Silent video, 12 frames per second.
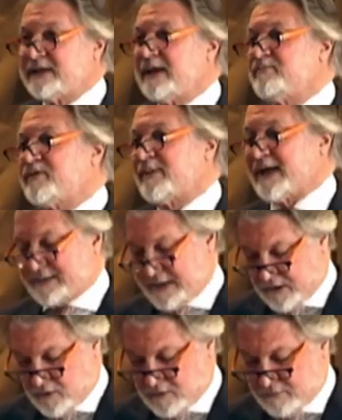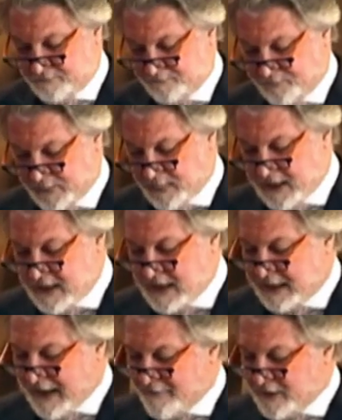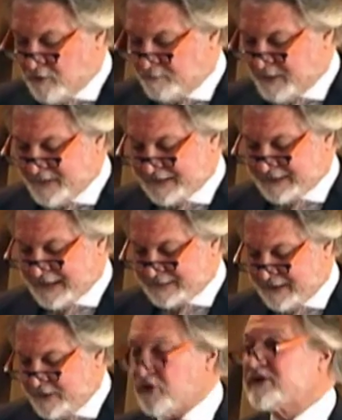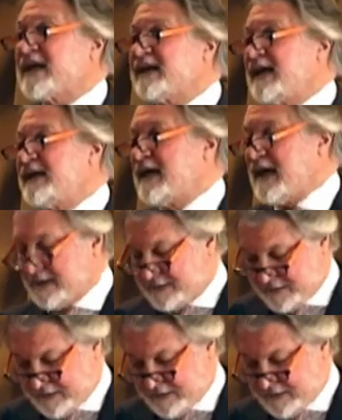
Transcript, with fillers: tiempo para hacerlo. Cabe complementarse de otras realidades y